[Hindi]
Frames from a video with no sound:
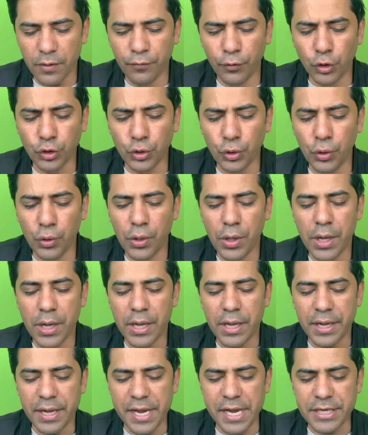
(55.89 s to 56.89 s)
वो तो
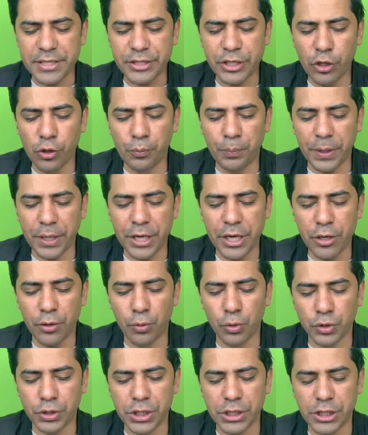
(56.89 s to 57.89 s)
इसके ऊपर ही
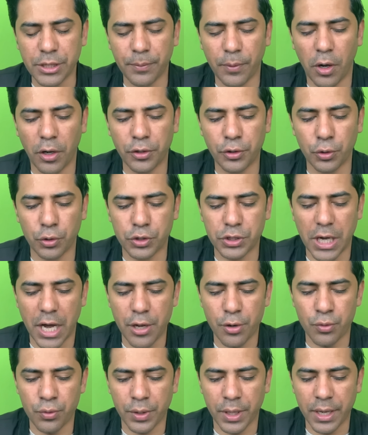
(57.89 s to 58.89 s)
खुशी से बहुत दो
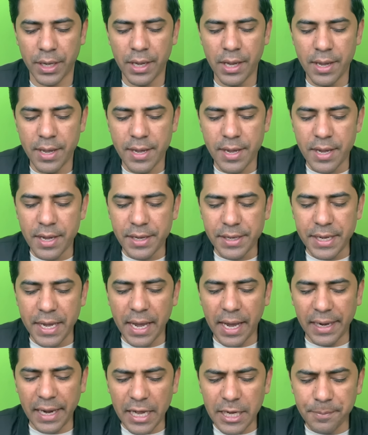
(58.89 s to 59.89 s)
चार होंगे ये
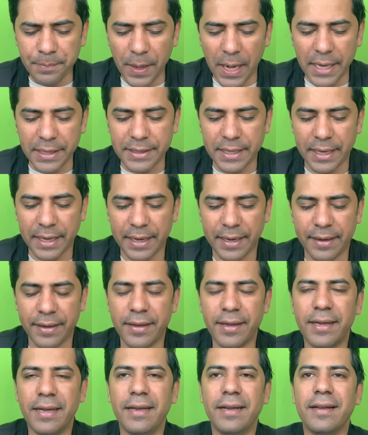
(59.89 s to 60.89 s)
अलग बात है
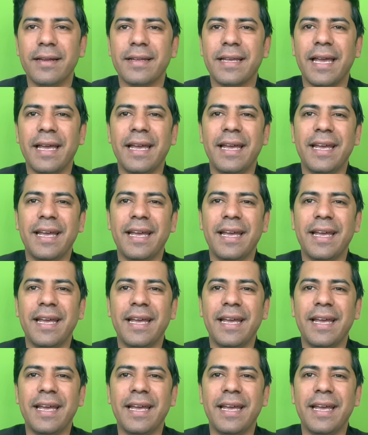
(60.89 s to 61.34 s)
कि